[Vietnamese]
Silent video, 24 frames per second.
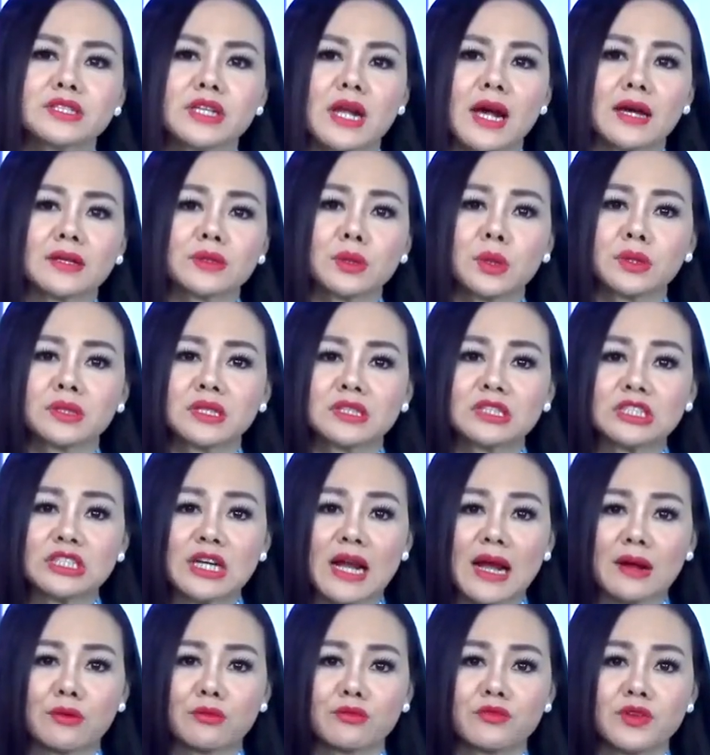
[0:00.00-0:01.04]
rằng, tôi tin
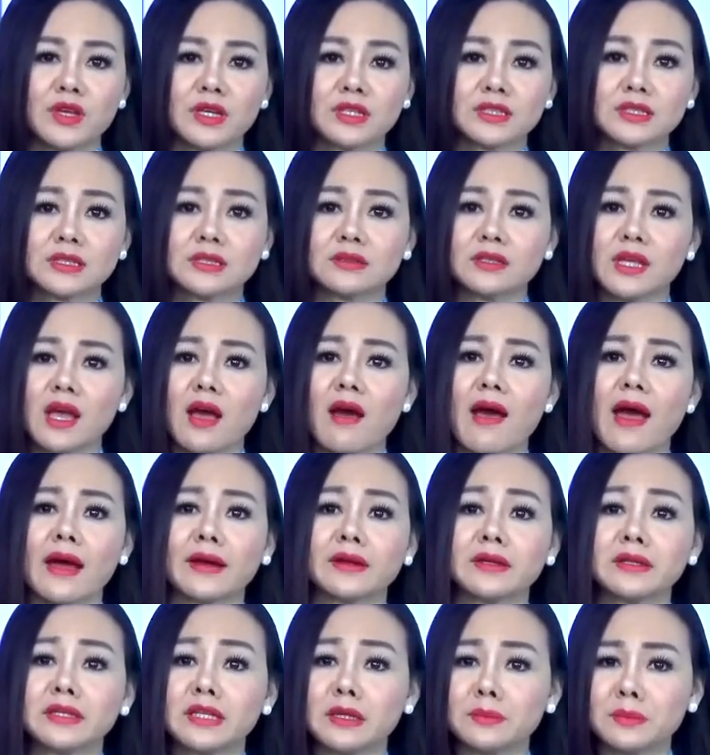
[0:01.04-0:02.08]
rằng việc sửa giới
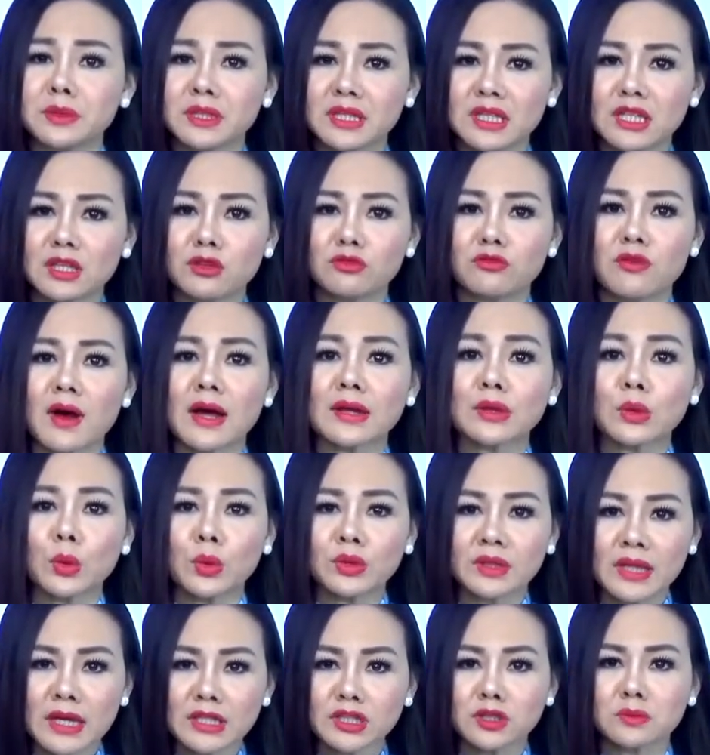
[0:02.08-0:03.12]
hạn nhiệm kỳ và tuổi
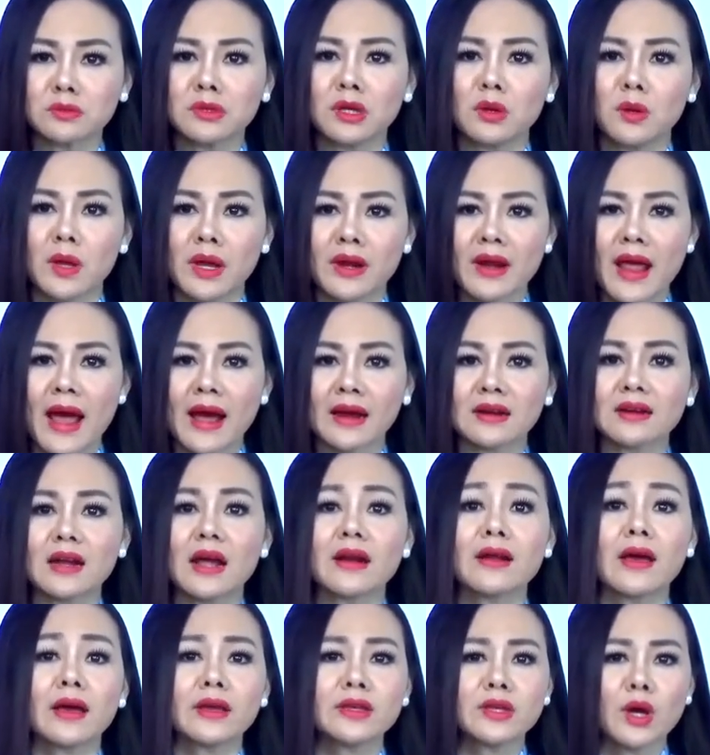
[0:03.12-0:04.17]
tác trong điều lệ đảng là
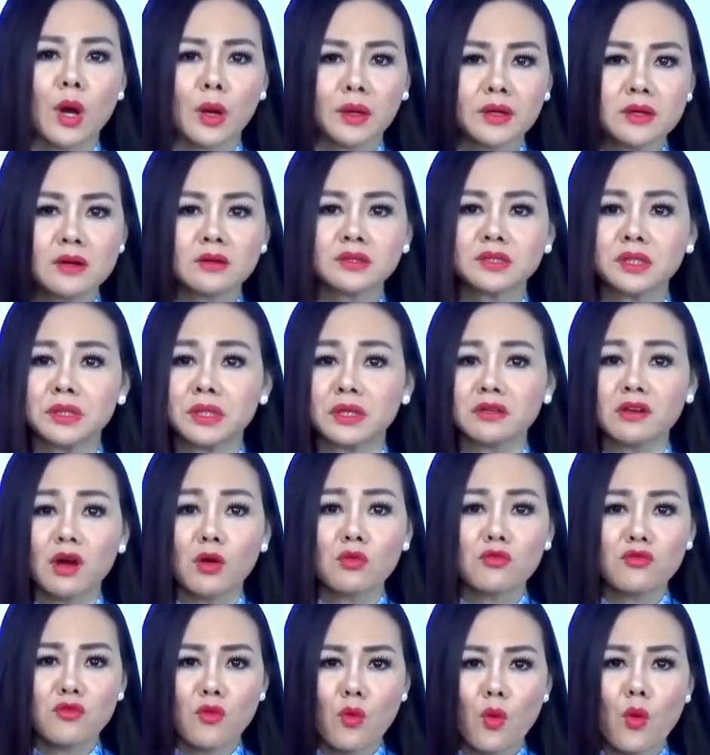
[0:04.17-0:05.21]
để dọn đường cho những
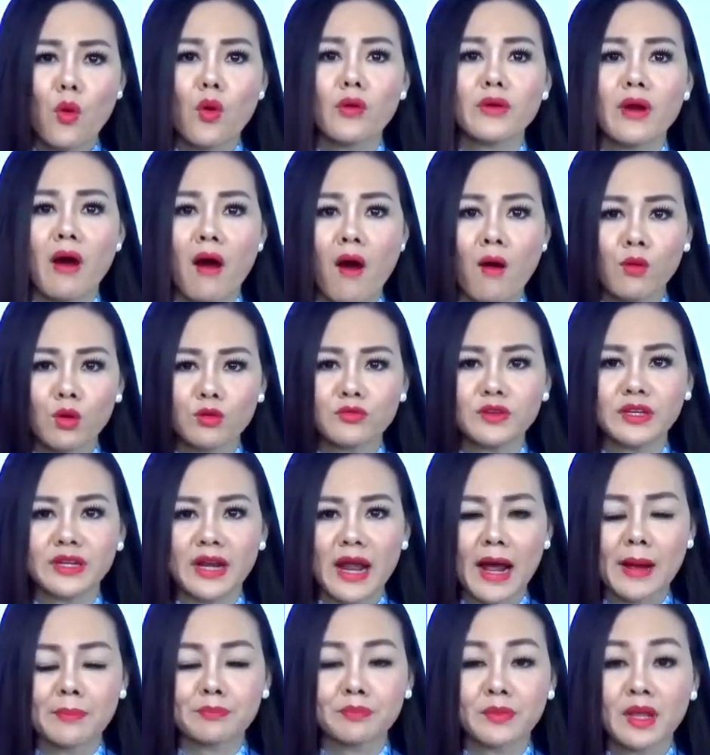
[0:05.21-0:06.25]
ông vua đỏ của Việt
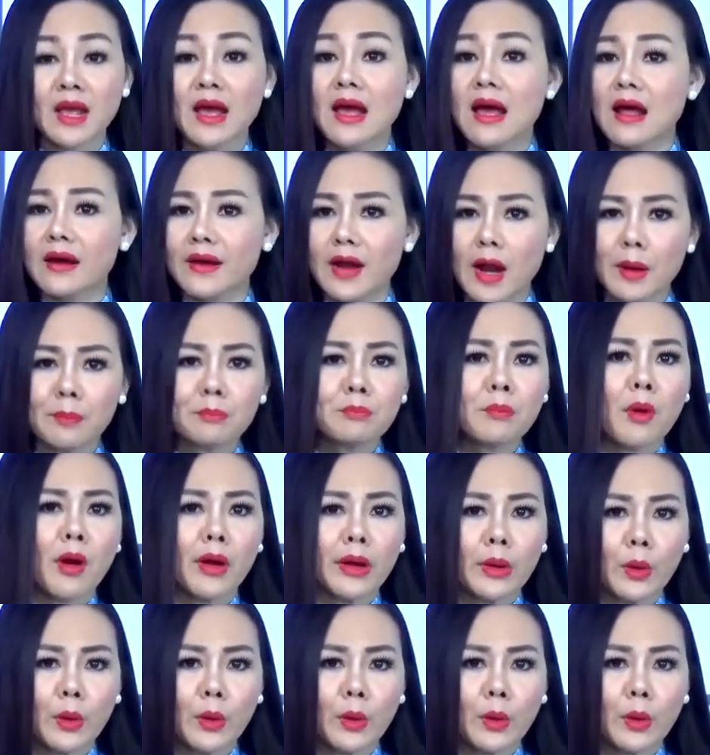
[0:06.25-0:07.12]
Nam nắm mọi